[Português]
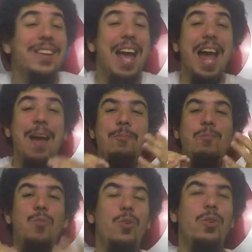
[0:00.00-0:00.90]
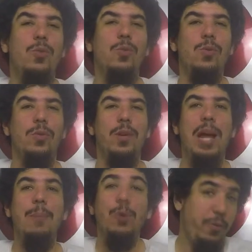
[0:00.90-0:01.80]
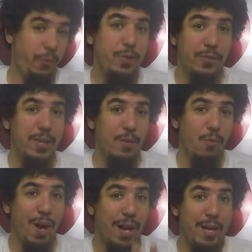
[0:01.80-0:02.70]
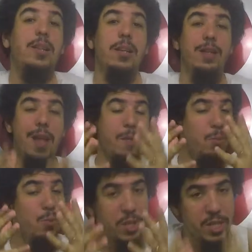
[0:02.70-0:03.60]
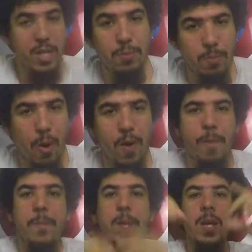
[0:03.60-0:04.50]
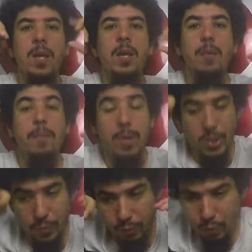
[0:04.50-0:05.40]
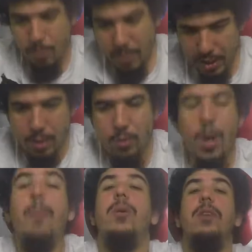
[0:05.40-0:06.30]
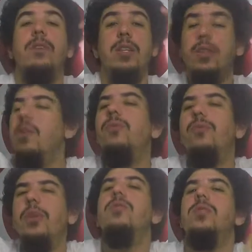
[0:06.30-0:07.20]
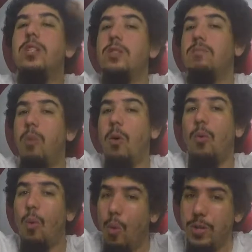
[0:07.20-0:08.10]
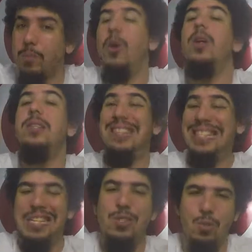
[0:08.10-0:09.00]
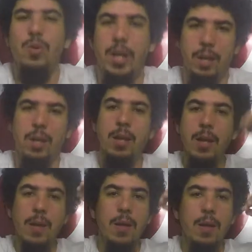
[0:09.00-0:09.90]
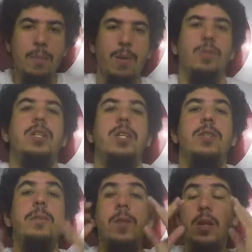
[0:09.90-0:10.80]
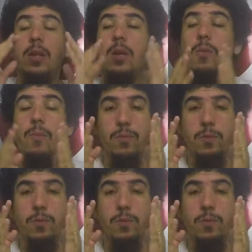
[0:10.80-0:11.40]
É muito. É muito difícil fazer uma crítica de Deadpool sem spoiler. Mas eu vou me segurar porque vai ter um vídeo sem com spoiler, sem censura aqui para vocês. Então,